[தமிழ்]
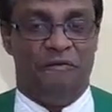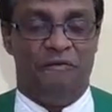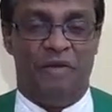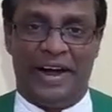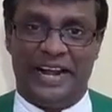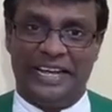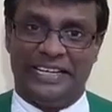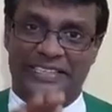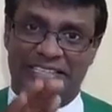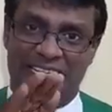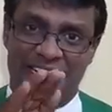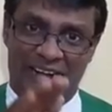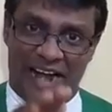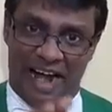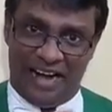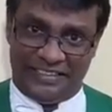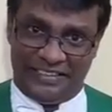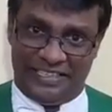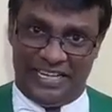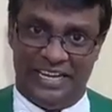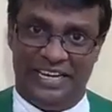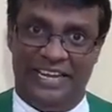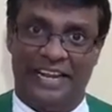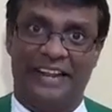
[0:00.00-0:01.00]
வடக்கு
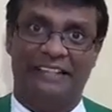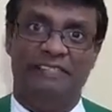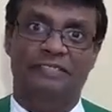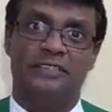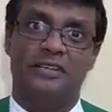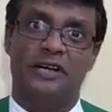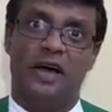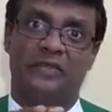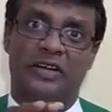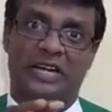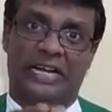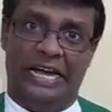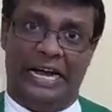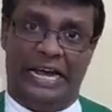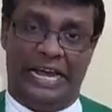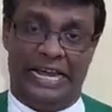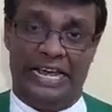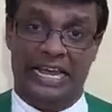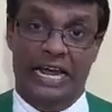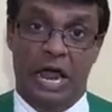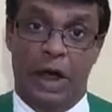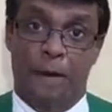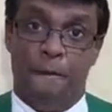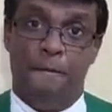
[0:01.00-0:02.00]
நாட்டில் இருந்து அவர்களை
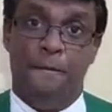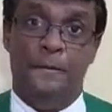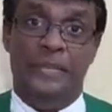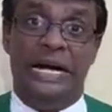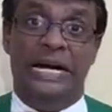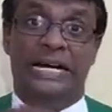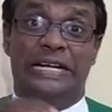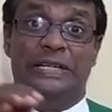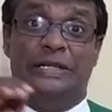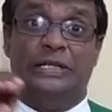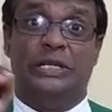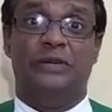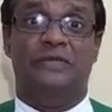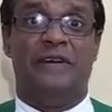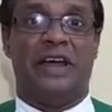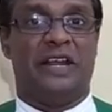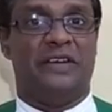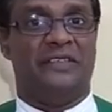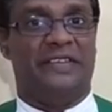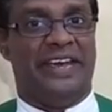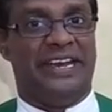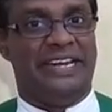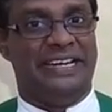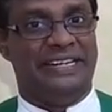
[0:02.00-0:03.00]
மீட்டு
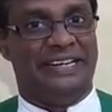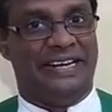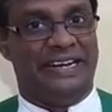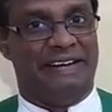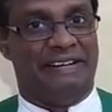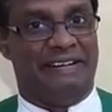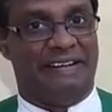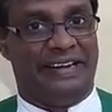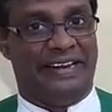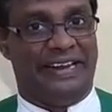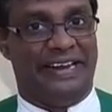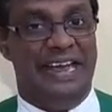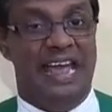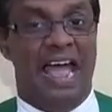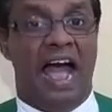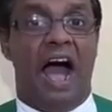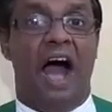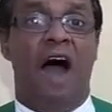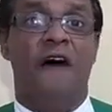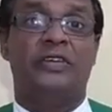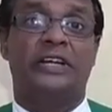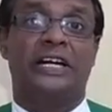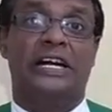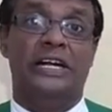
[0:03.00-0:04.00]
வருவேன் என்று
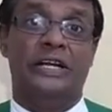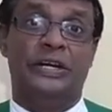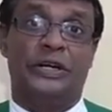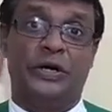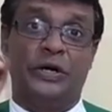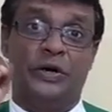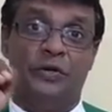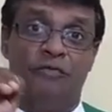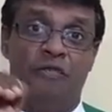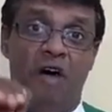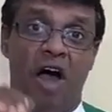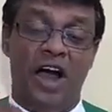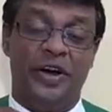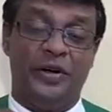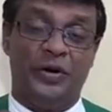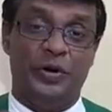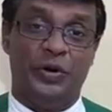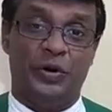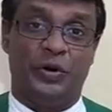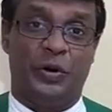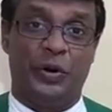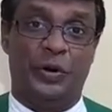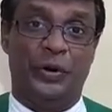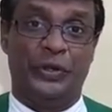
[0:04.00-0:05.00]
அவர்களுக்கு
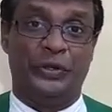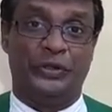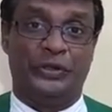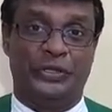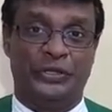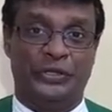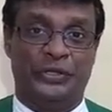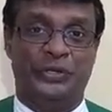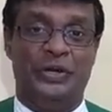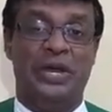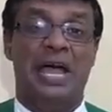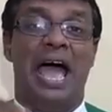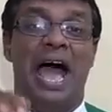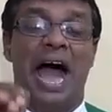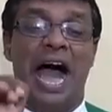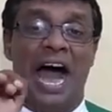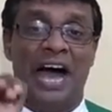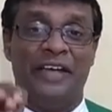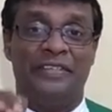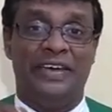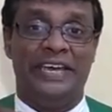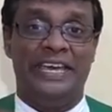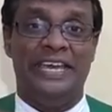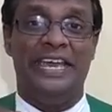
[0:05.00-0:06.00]
வாக்கு கொடுத்து
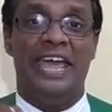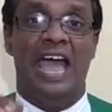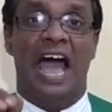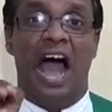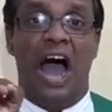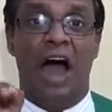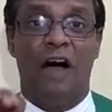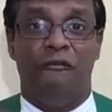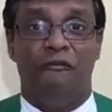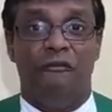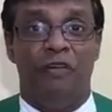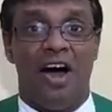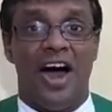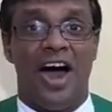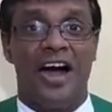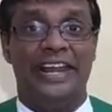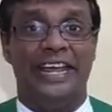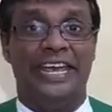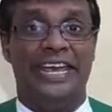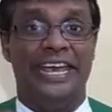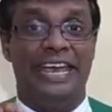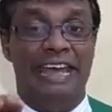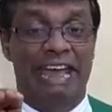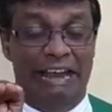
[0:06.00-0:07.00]
அதை
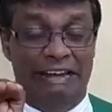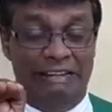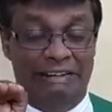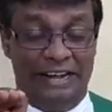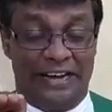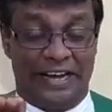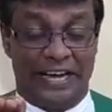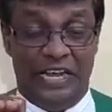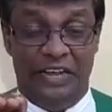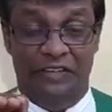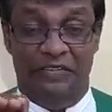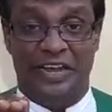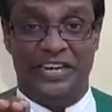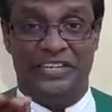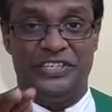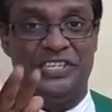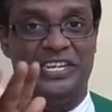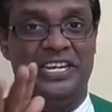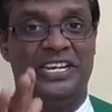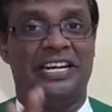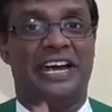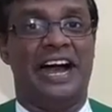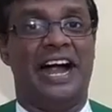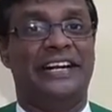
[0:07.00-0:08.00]
அவ்வாறே
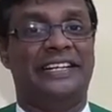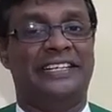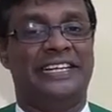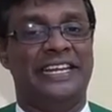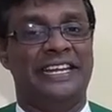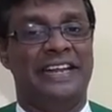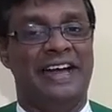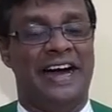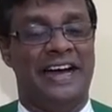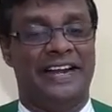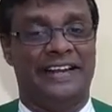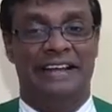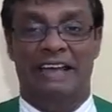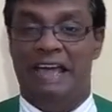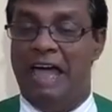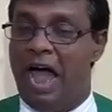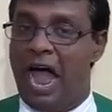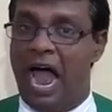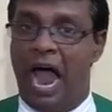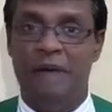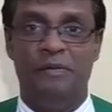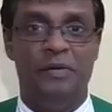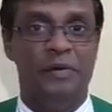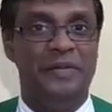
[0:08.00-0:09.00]
நிறைவேற்றி காட்டினார்
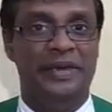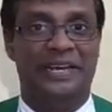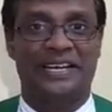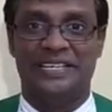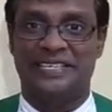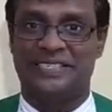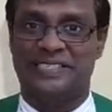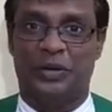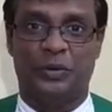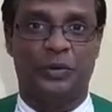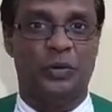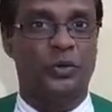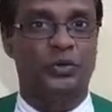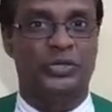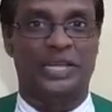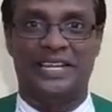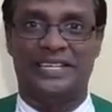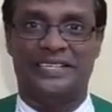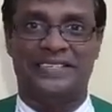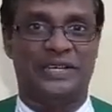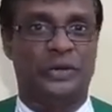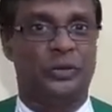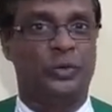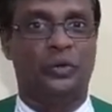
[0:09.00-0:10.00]
அன்புமிக்க சகோதர
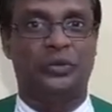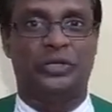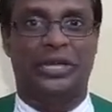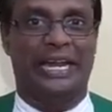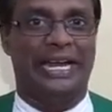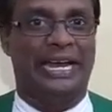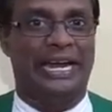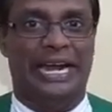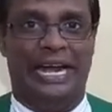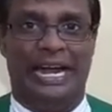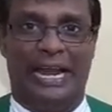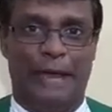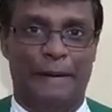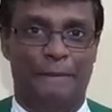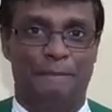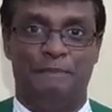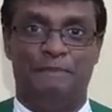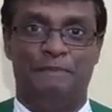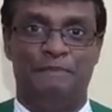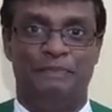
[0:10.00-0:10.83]
சகோதரிகளே